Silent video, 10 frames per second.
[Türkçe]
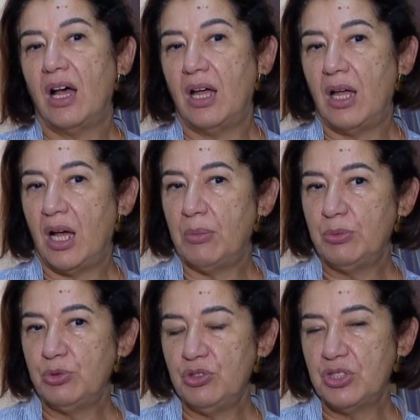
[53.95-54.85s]
E,
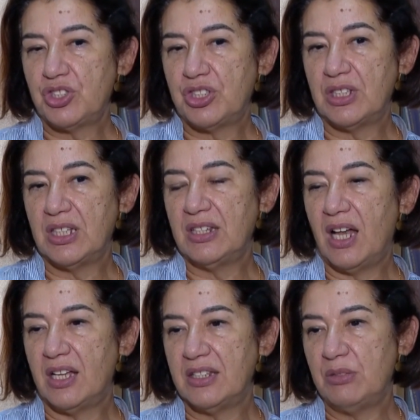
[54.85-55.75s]
ama bunun dışında
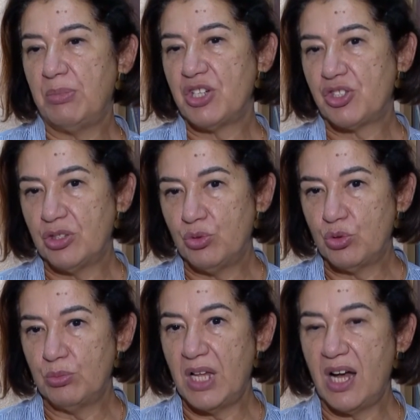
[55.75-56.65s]
nadir başka
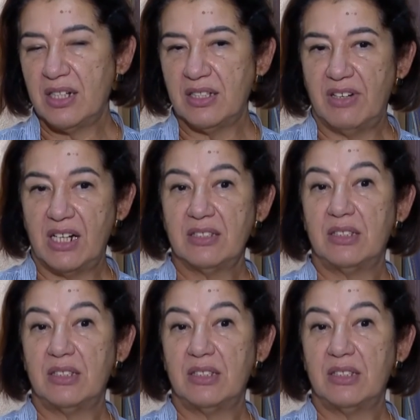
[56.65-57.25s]
durumlar da var.